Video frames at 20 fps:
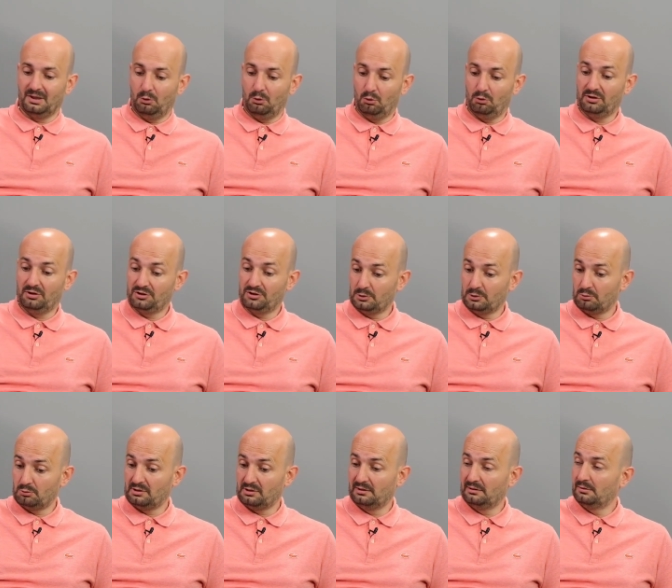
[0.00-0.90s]
Jorge
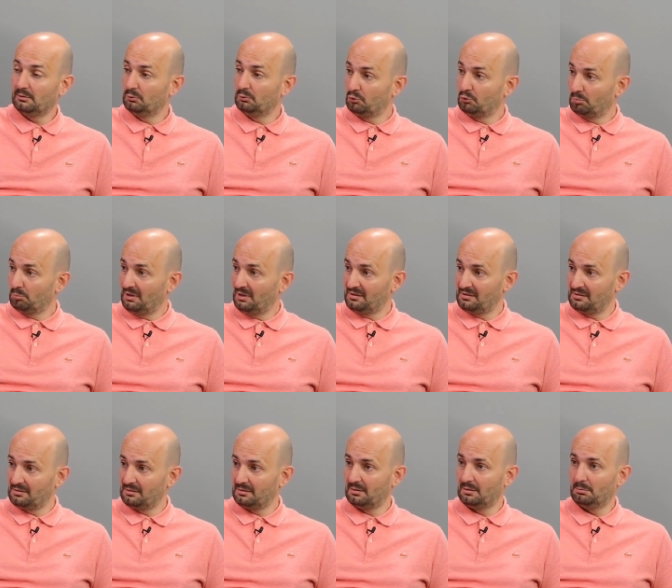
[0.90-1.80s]
Jesus gelir
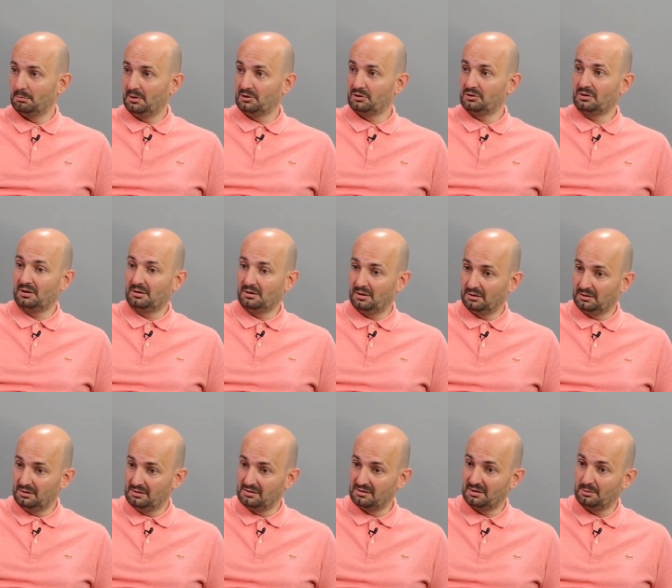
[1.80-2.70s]
düşünmez.
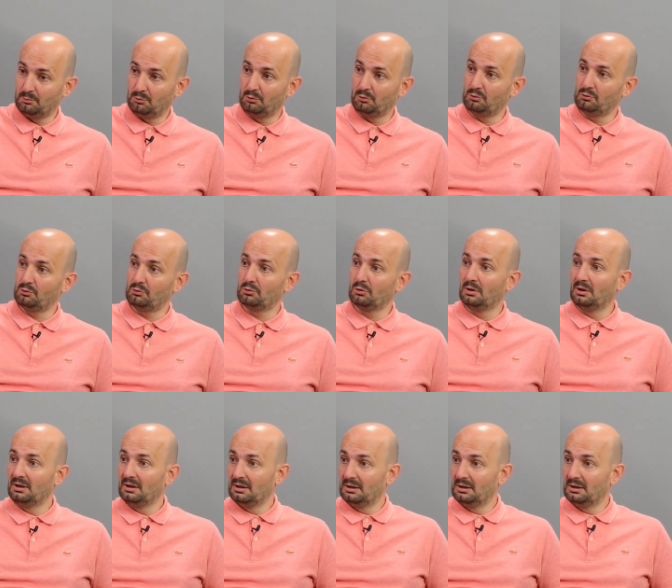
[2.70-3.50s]
Başkanlar ki hmm. istemiyoruz. Hmm.